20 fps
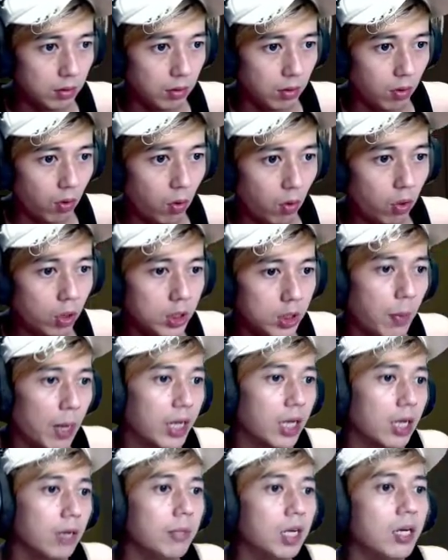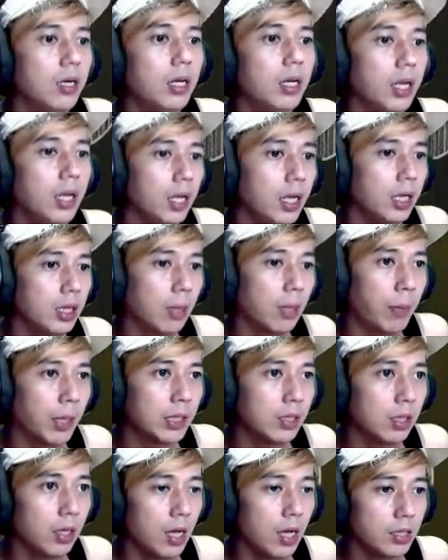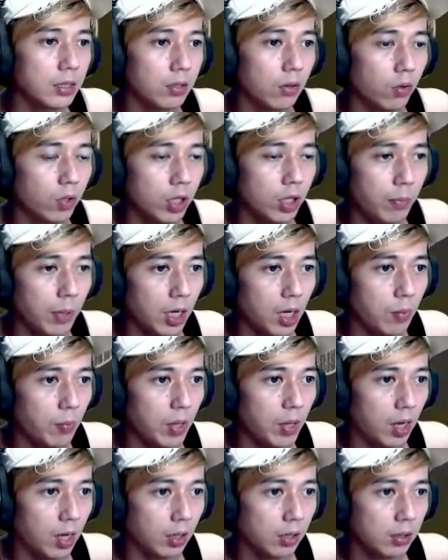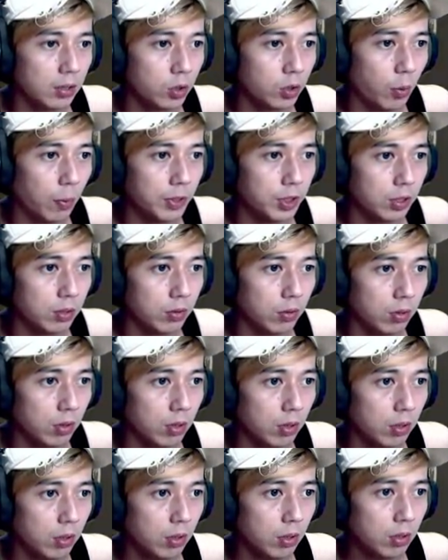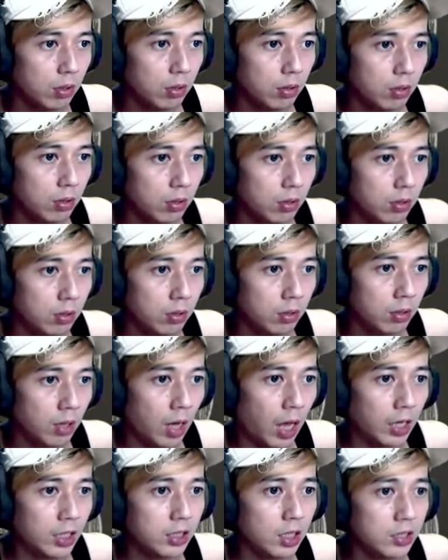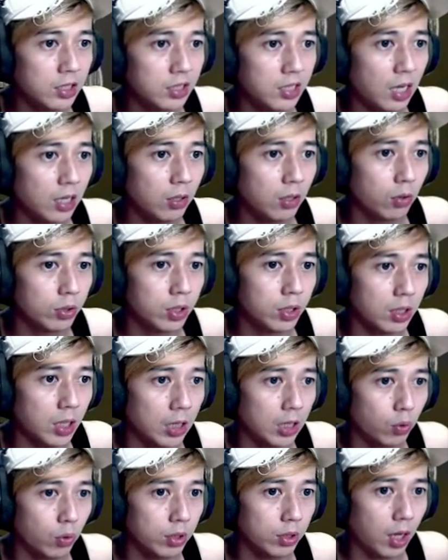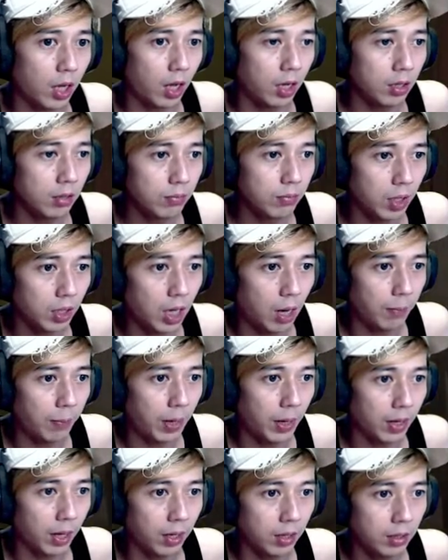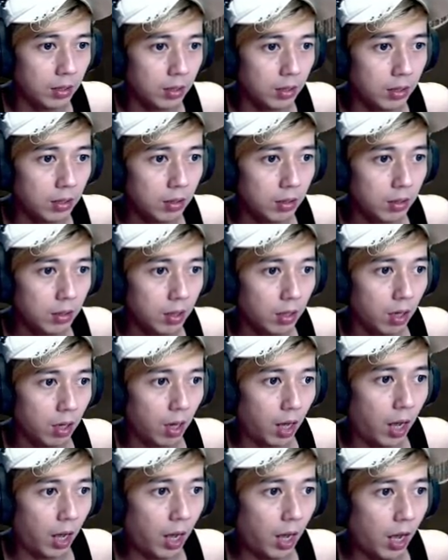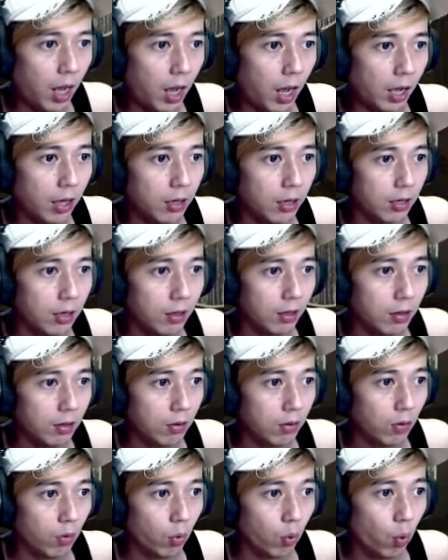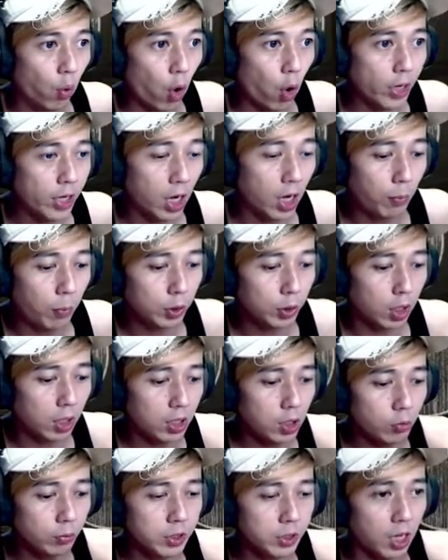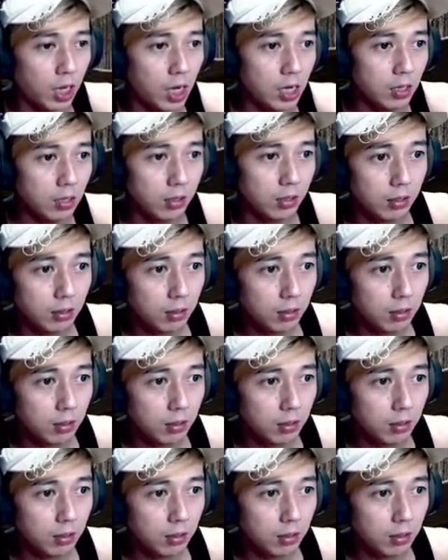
Oh, semakin gede tempatnya, guys. Oh, ini merah-merah. Coba pencet dulu. Nah, kita sisain dulu satu aja ya, biar gampang ya. Ah. Oh, ada laboratorium sekarang.